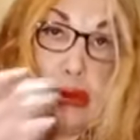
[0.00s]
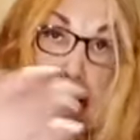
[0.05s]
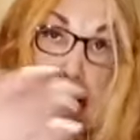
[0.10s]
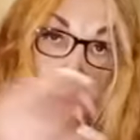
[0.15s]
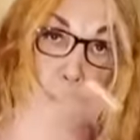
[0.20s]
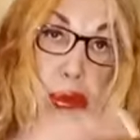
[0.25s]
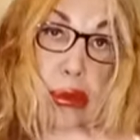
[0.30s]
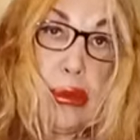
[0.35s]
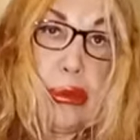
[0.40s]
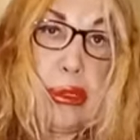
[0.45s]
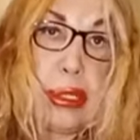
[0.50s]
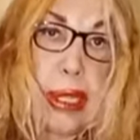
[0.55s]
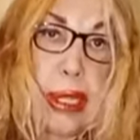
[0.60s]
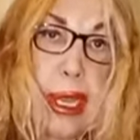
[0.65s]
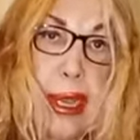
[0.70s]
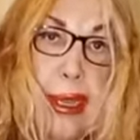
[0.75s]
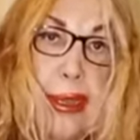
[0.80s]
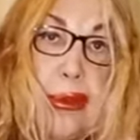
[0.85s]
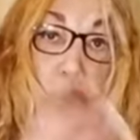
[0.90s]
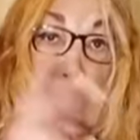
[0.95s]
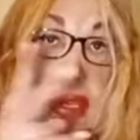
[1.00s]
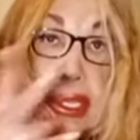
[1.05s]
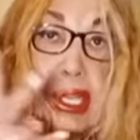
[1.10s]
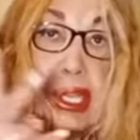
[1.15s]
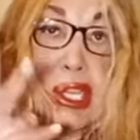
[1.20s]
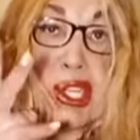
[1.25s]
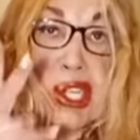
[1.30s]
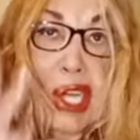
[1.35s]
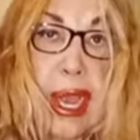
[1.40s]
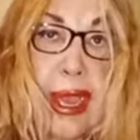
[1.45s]
Onun da o iki
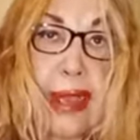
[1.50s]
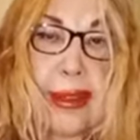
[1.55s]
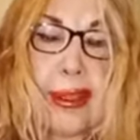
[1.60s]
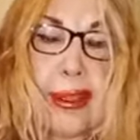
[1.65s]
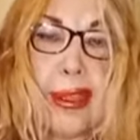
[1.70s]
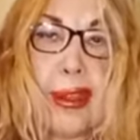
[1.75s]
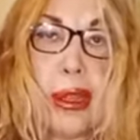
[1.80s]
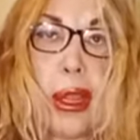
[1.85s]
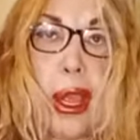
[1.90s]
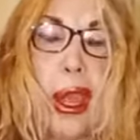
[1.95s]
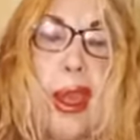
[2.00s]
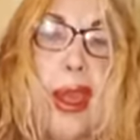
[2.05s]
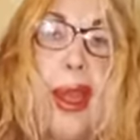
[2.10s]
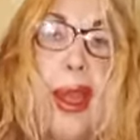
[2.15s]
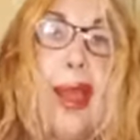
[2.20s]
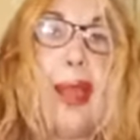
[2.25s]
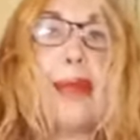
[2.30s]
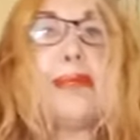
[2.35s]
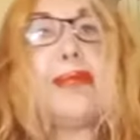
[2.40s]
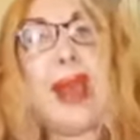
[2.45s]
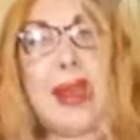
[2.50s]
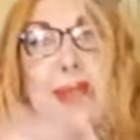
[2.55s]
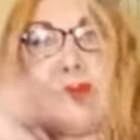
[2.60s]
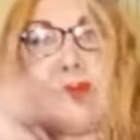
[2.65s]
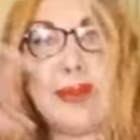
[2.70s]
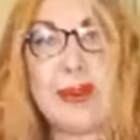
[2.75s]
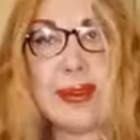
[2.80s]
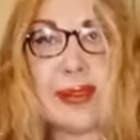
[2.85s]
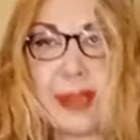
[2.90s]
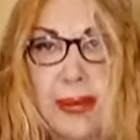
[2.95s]
şahitin de ben
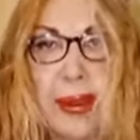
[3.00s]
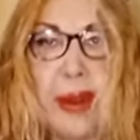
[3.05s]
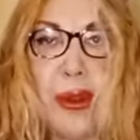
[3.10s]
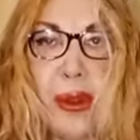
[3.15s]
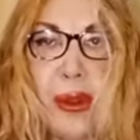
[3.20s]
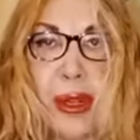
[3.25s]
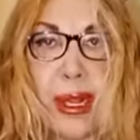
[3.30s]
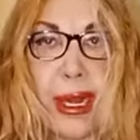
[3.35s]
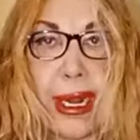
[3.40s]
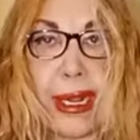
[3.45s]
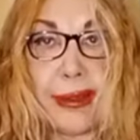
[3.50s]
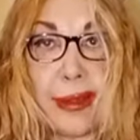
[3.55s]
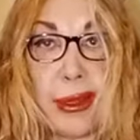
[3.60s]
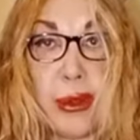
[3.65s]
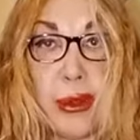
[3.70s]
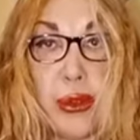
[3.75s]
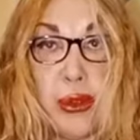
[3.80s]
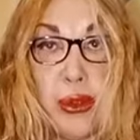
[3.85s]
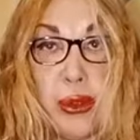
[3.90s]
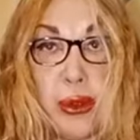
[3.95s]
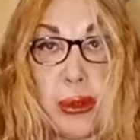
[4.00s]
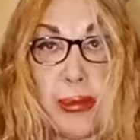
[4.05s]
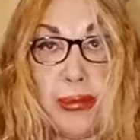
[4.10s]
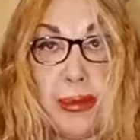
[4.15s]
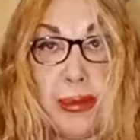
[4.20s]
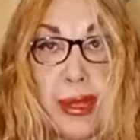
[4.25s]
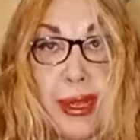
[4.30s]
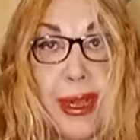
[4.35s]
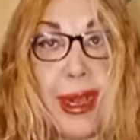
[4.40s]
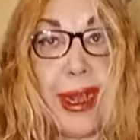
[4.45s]
bunu Sibel olarak tanıyorum.
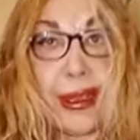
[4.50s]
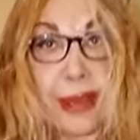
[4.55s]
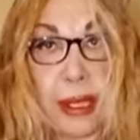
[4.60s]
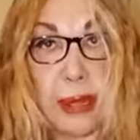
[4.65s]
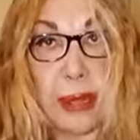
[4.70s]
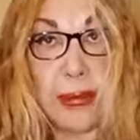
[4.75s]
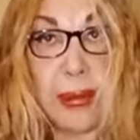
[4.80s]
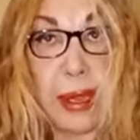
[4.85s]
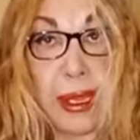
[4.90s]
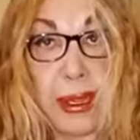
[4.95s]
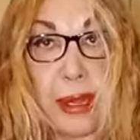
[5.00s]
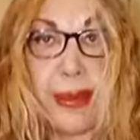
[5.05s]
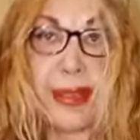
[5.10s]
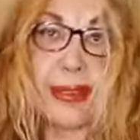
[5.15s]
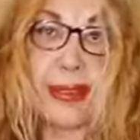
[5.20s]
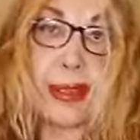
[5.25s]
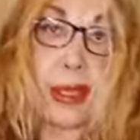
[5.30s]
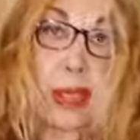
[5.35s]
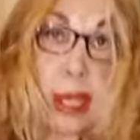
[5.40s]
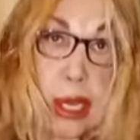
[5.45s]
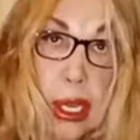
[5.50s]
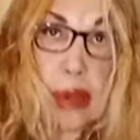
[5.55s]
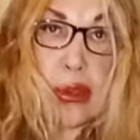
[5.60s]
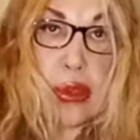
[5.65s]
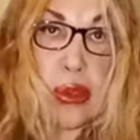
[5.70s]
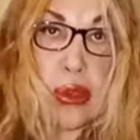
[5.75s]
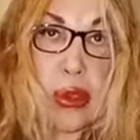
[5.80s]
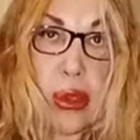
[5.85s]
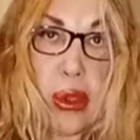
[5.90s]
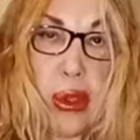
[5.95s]
Hakim Bey demesi
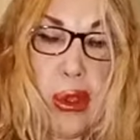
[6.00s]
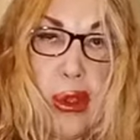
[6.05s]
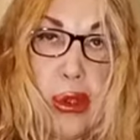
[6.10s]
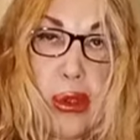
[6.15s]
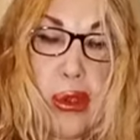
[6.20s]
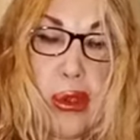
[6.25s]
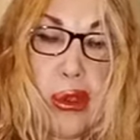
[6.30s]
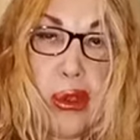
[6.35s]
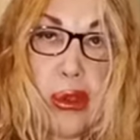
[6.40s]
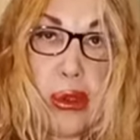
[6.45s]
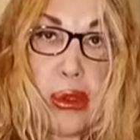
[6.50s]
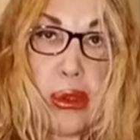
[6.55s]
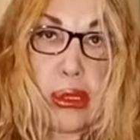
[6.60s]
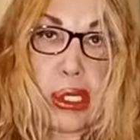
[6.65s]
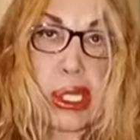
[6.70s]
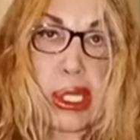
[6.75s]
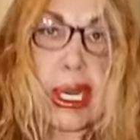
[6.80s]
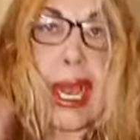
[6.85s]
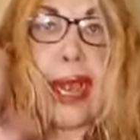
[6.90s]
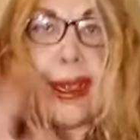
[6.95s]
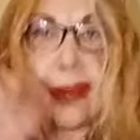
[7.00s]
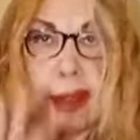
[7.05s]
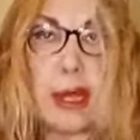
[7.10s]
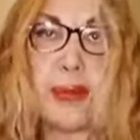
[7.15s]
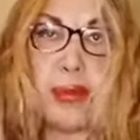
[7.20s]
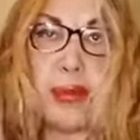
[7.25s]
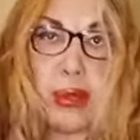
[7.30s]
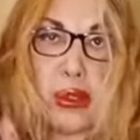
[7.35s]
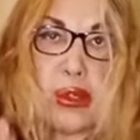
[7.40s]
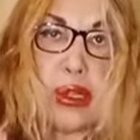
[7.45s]
gerekiyor. Şahitlik
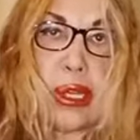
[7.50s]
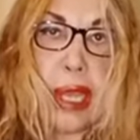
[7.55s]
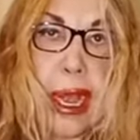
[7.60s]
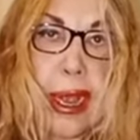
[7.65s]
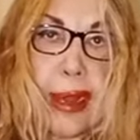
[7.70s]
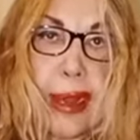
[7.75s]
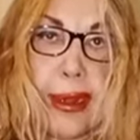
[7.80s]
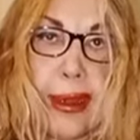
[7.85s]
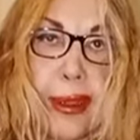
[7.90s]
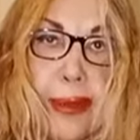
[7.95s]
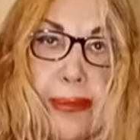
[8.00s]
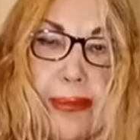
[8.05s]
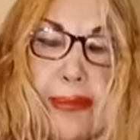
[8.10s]
budur yani.